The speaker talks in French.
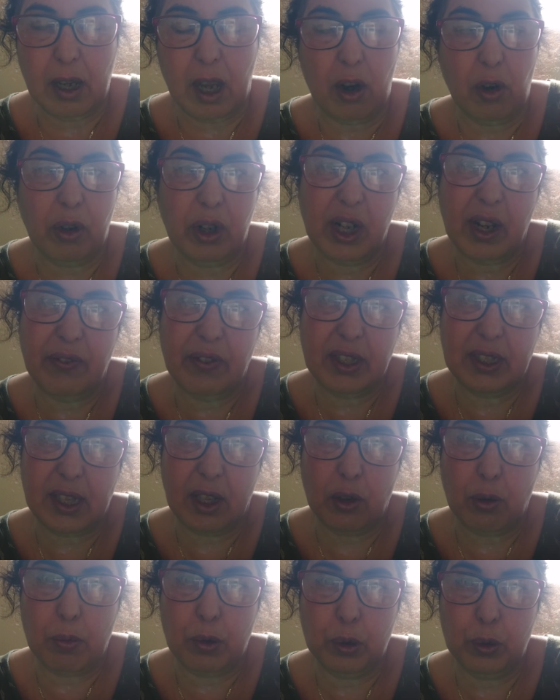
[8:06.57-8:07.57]
Alors, on avait
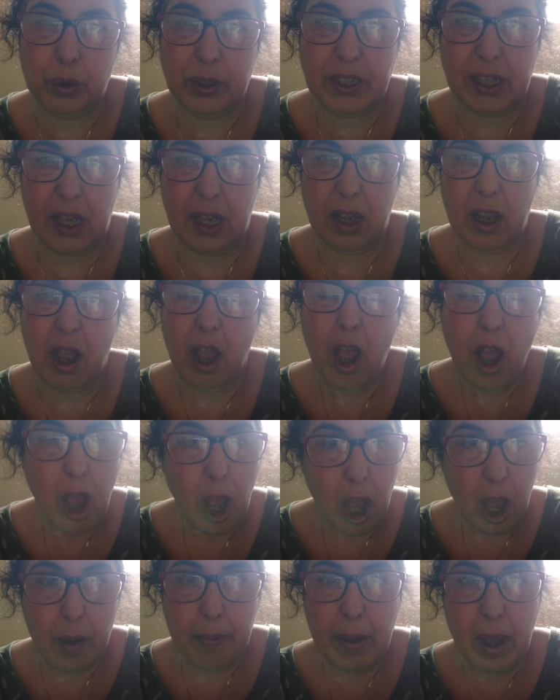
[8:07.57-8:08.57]
ça dans mon dossier.
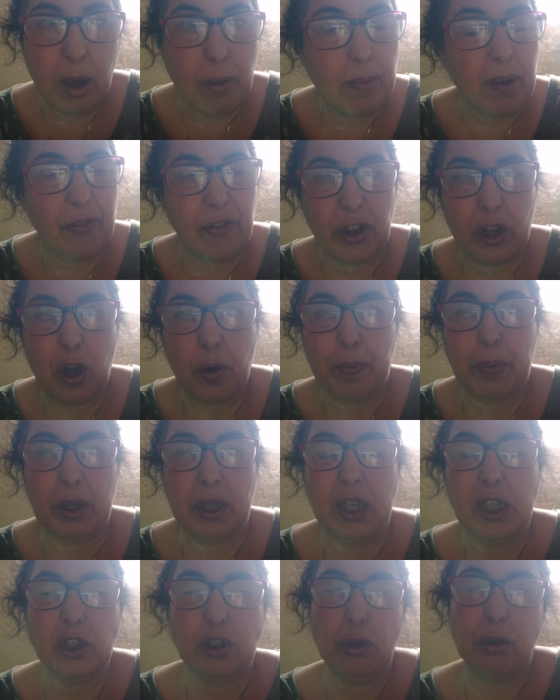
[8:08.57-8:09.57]
Eh ben, on m'a fait
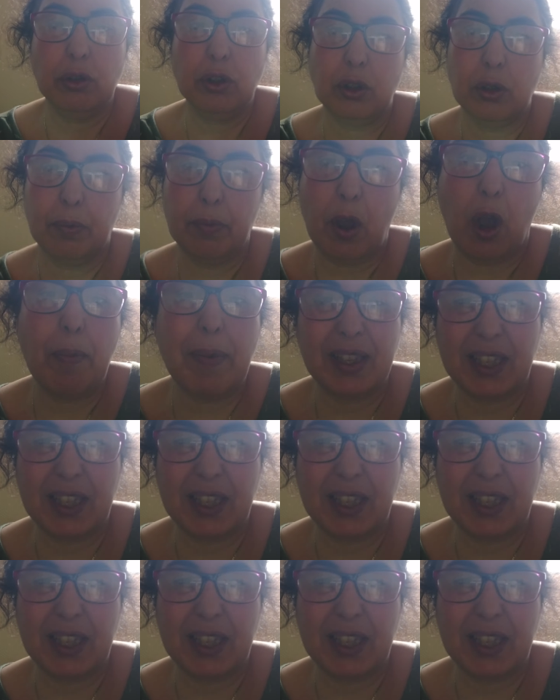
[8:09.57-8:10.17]
comprendre les choses. On